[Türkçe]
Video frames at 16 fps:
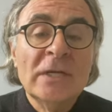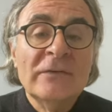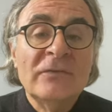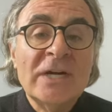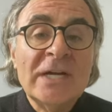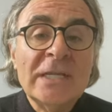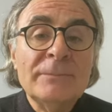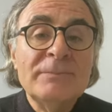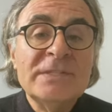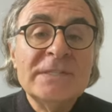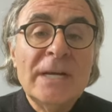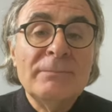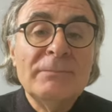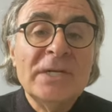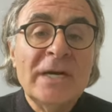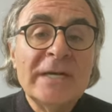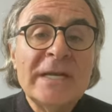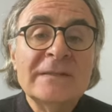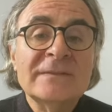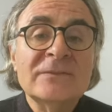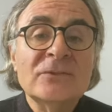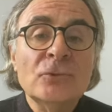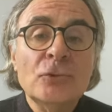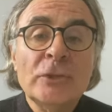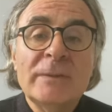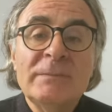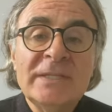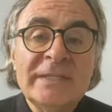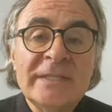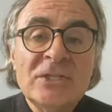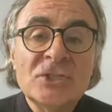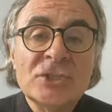Fakat birdenbire hayatında
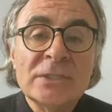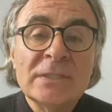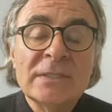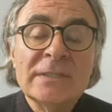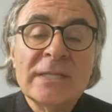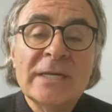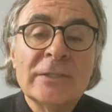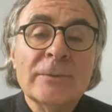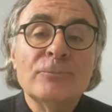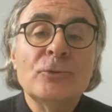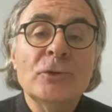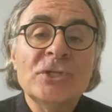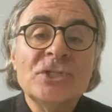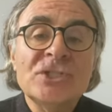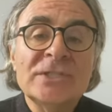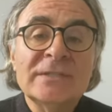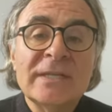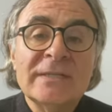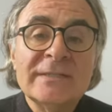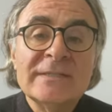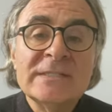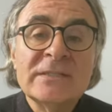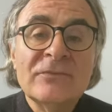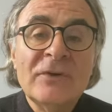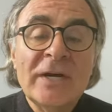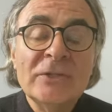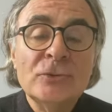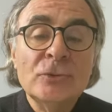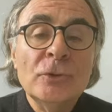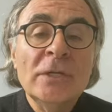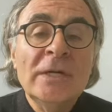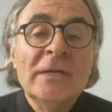önemli değişiklikler yapıyor. işinden istifa
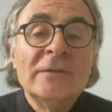ediyor.